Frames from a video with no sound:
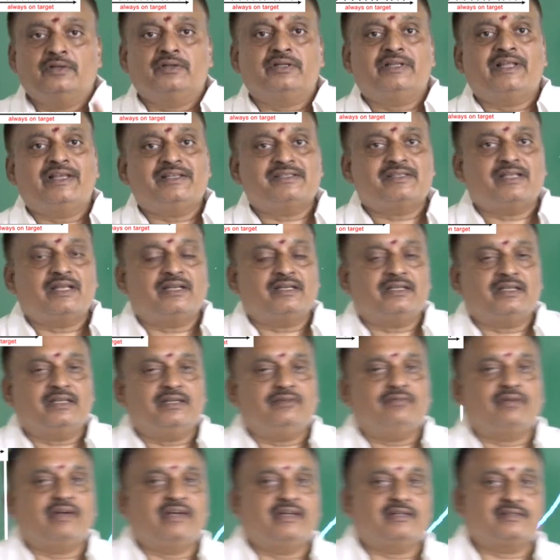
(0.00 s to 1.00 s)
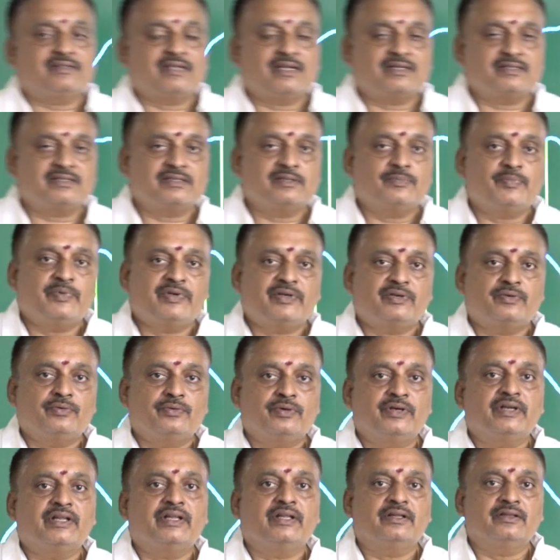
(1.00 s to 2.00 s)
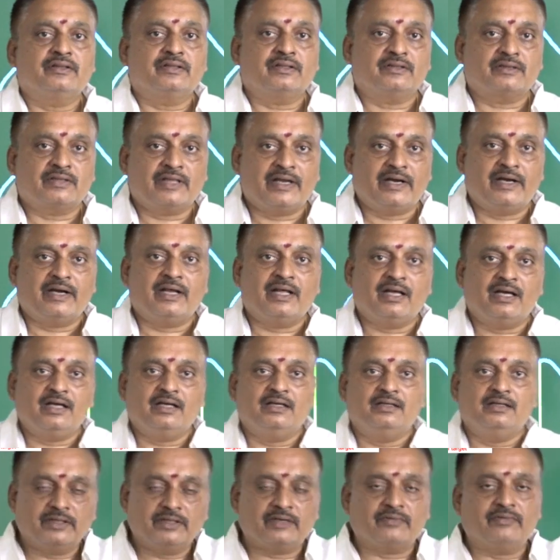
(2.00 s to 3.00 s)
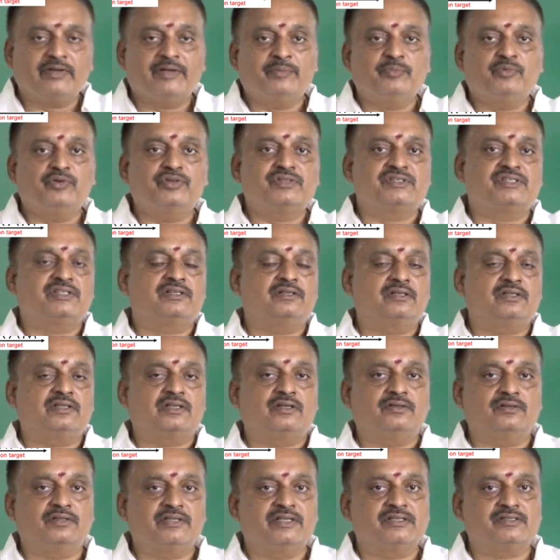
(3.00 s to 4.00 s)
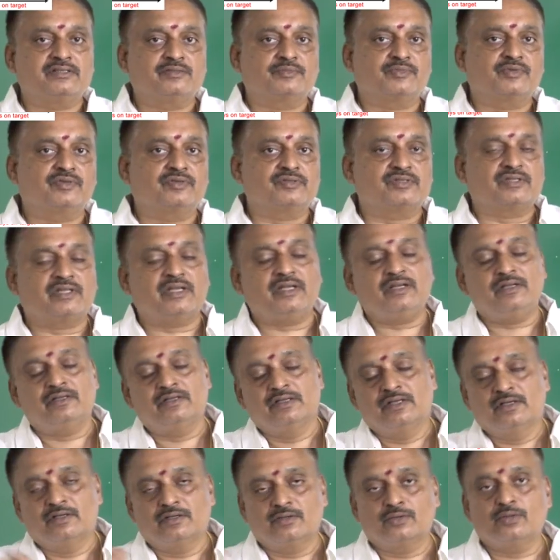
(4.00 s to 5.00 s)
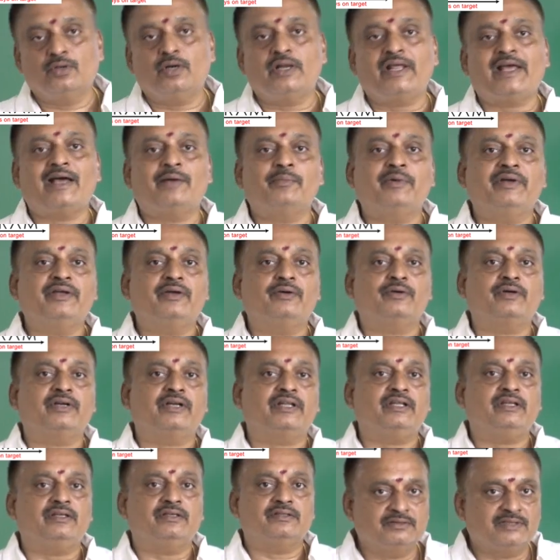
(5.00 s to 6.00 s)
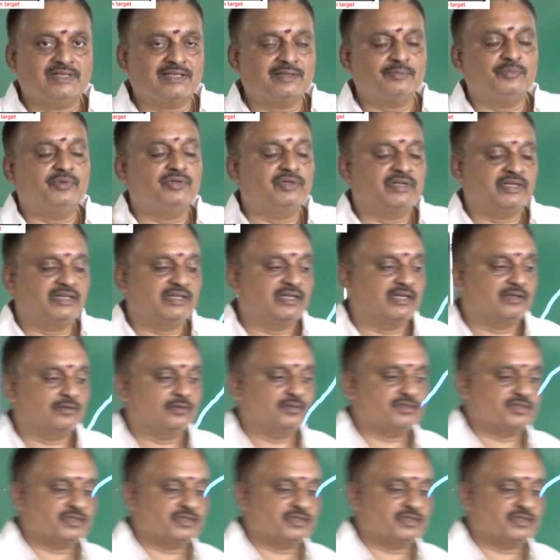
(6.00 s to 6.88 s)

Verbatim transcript: తెలుగుదేశానికి వైఎస్ఆర్సీపీకి ఉండే తేడా ఇరవై మూడు సీట్లు తెలుగుదేశంకి వస్తే నూట యాభై ఒకటి జగన్మోహన్ రెడ్డి గారికి